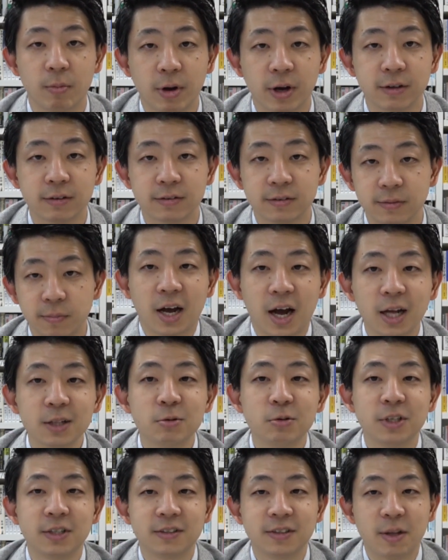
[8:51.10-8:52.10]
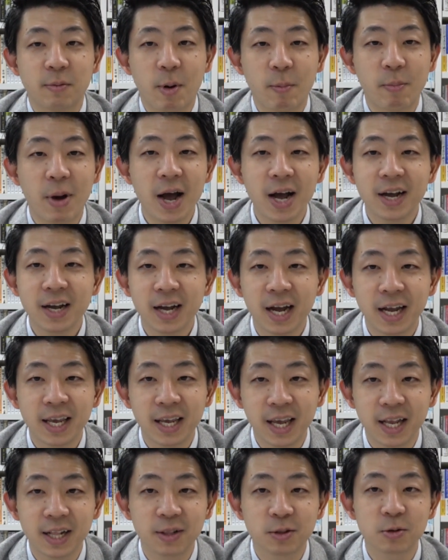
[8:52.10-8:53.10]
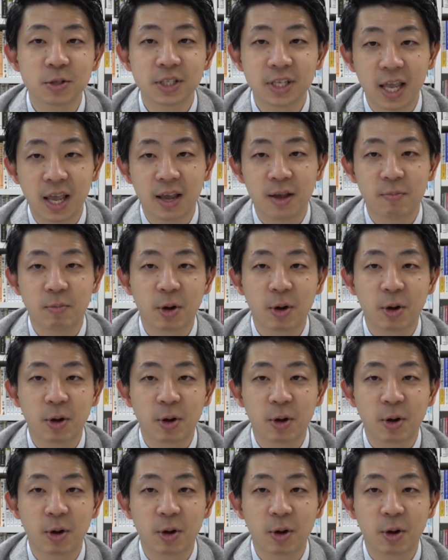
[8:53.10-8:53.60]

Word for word: ますあとですね、まあ、番外編として、